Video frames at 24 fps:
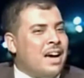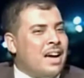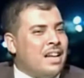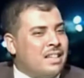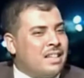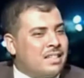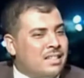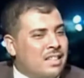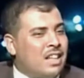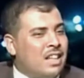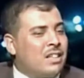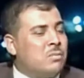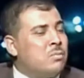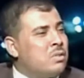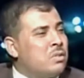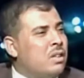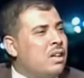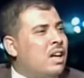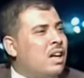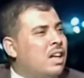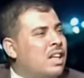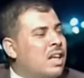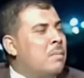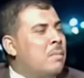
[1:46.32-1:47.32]
آه، نستخدم
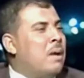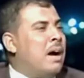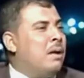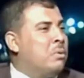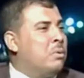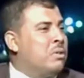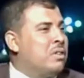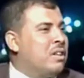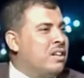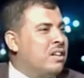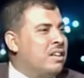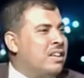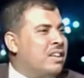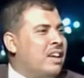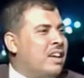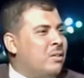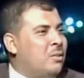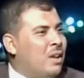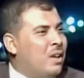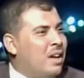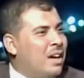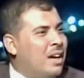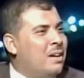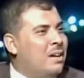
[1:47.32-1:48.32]
مصطلح الجماعة الوطنية نعم.
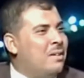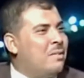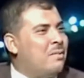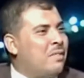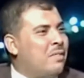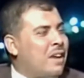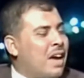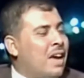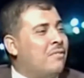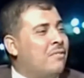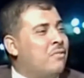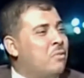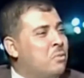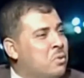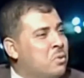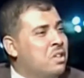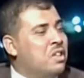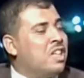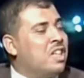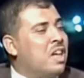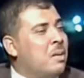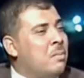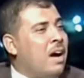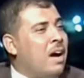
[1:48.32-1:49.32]
نحن نعم. الآن كيف
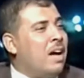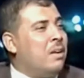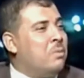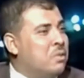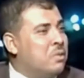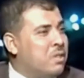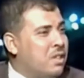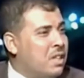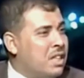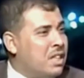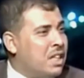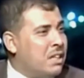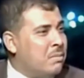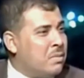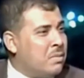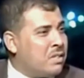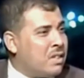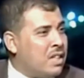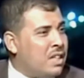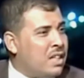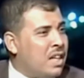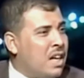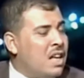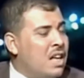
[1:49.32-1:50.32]
ندير الجماعة الوطنية
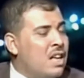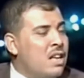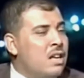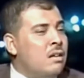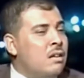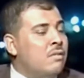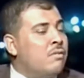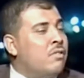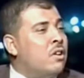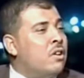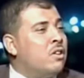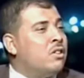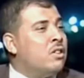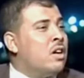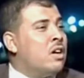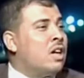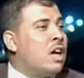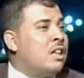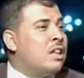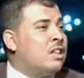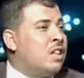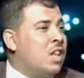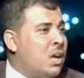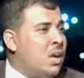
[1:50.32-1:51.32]
المصرية في نعم.
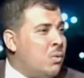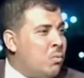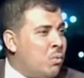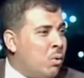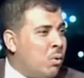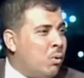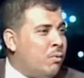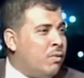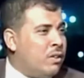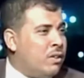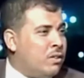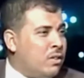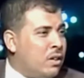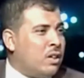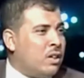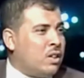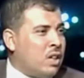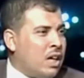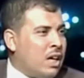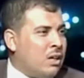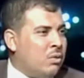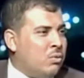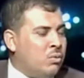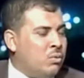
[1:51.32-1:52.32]
إطار التنوع وفي إطار
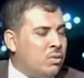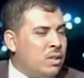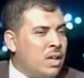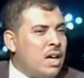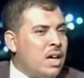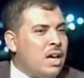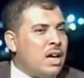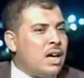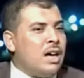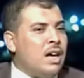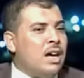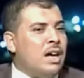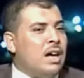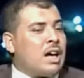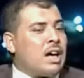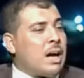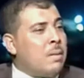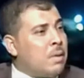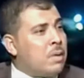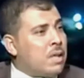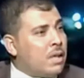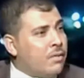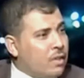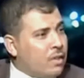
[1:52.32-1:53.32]
التعدد آه،
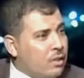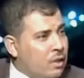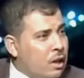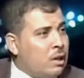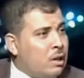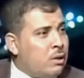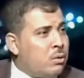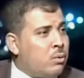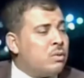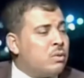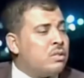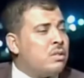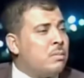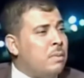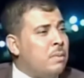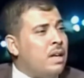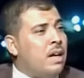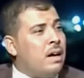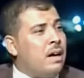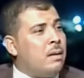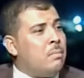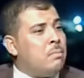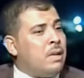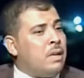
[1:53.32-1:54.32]
كما تفضلت جزء
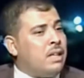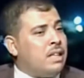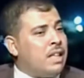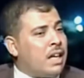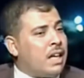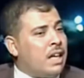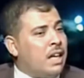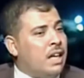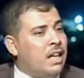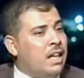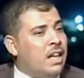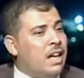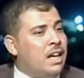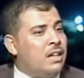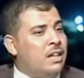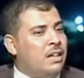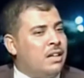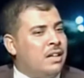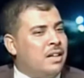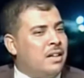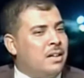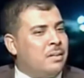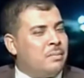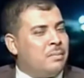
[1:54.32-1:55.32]
منها محتاجين
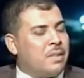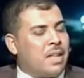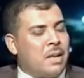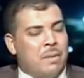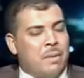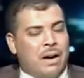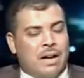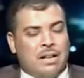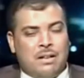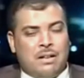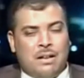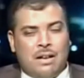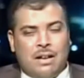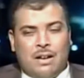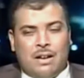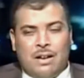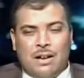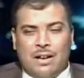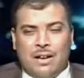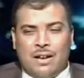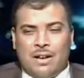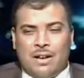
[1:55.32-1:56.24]
أن آه، طبعا